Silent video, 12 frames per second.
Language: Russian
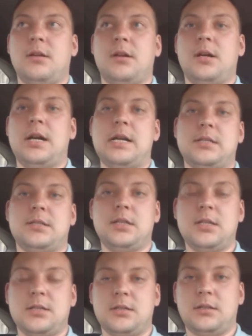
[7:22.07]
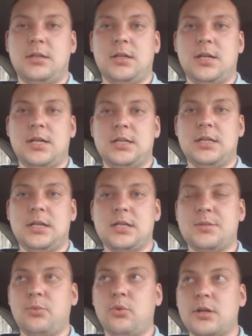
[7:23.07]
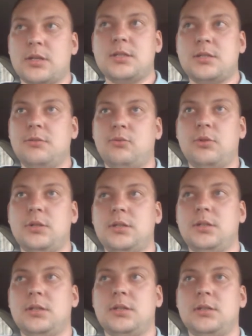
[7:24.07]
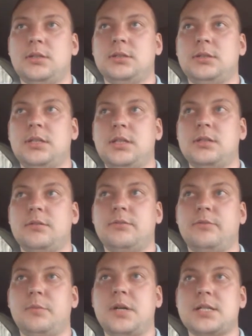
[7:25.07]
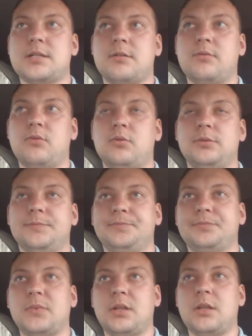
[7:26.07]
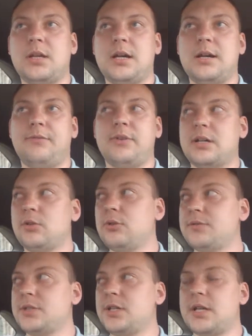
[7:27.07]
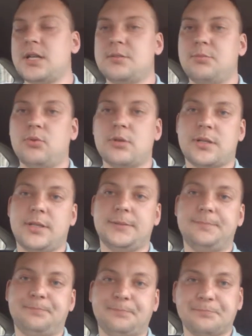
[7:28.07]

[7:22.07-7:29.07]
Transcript: А, съездил я на разборке сегодня, съездил в Москву на фордовские разборки.